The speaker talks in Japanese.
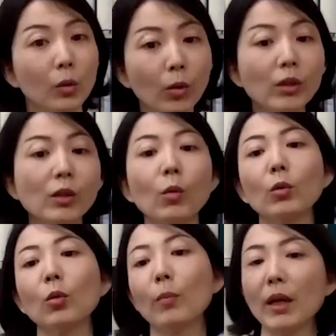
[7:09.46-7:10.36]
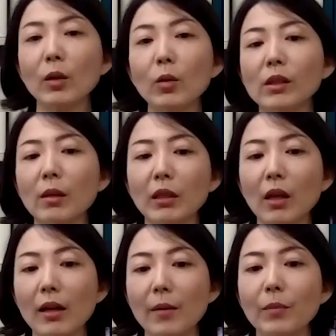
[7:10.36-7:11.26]
ドイツのことを勉強してみた
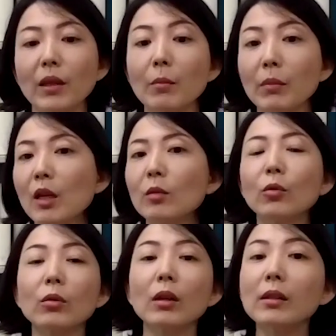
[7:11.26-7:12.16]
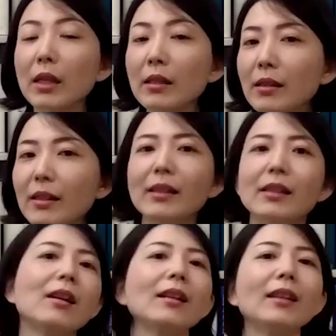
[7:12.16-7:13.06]
ら見えるものも全然違っ
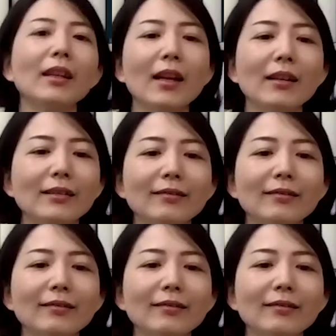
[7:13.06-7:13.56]
ていた